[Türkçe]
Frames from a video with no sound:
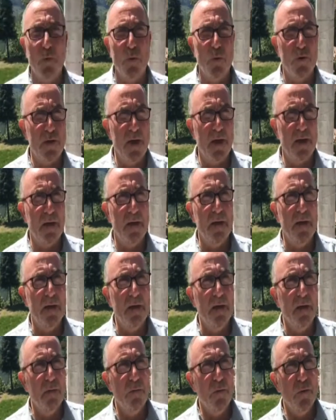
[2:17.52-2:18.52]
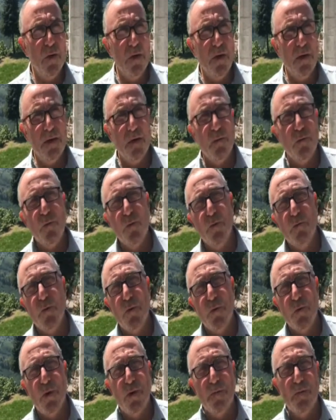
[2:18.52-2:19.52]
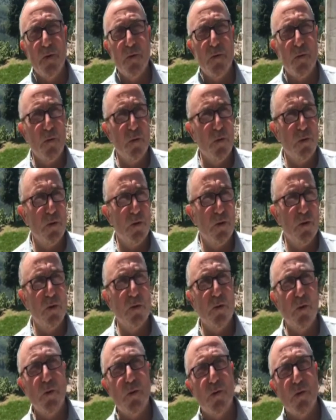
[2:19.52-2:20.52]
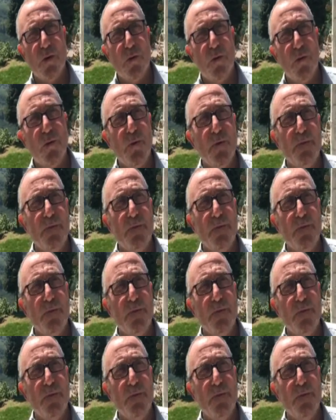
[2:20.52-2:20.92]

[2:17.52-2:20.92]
Tozdan buralarda durulmuyordu ama şükür olsun şimdi çok güzel oldu.